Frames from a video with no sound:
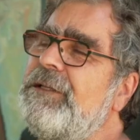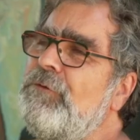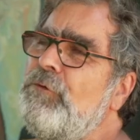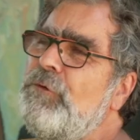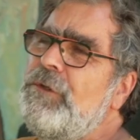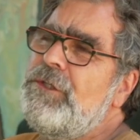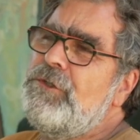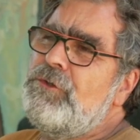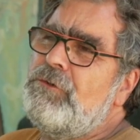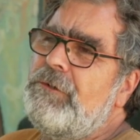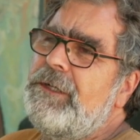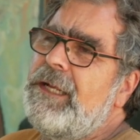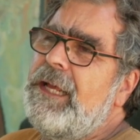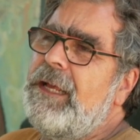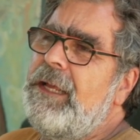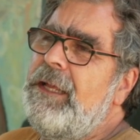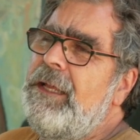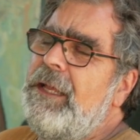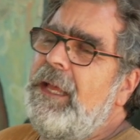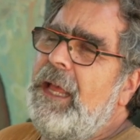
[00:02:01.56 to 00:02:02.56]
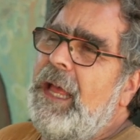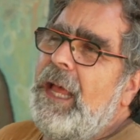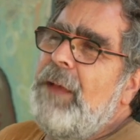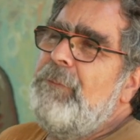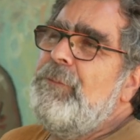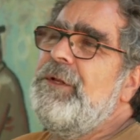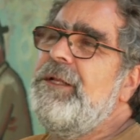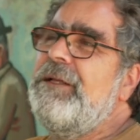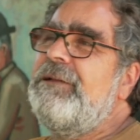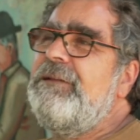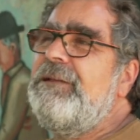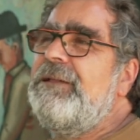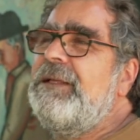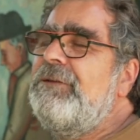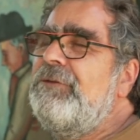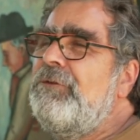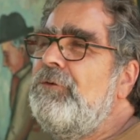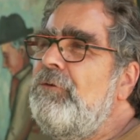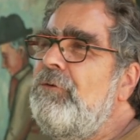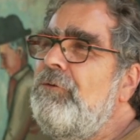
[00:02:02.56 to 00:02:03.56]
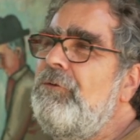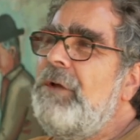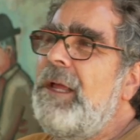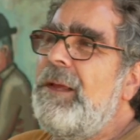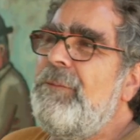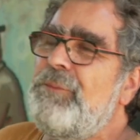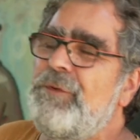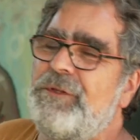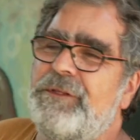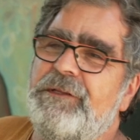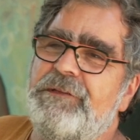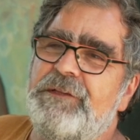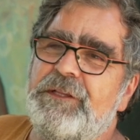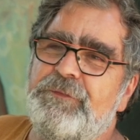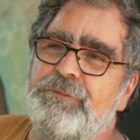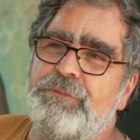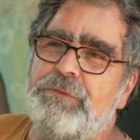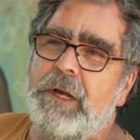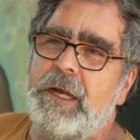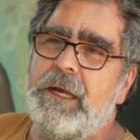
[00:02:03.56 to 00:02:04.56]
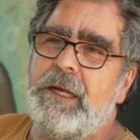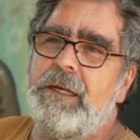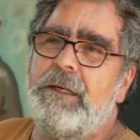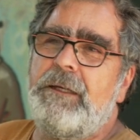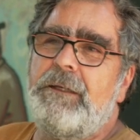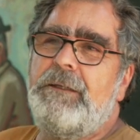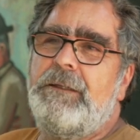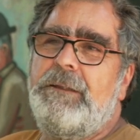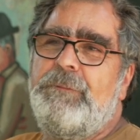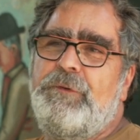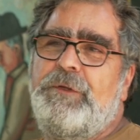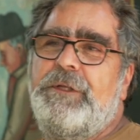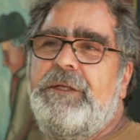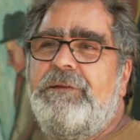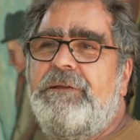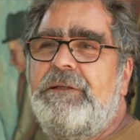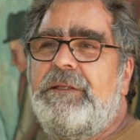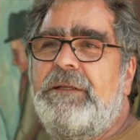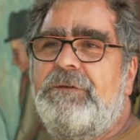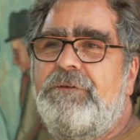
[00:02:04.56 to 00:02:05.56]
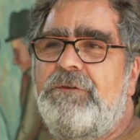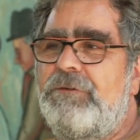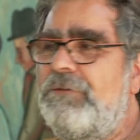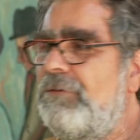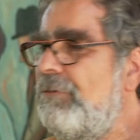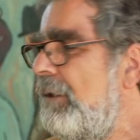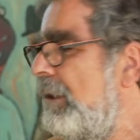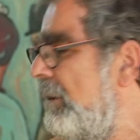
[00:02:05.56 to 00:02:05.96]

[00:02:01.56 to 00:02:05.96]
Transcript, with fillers: que tous les jours, on a un peu d'excitation, un peu de désespoir, euh, un peu d'excitation.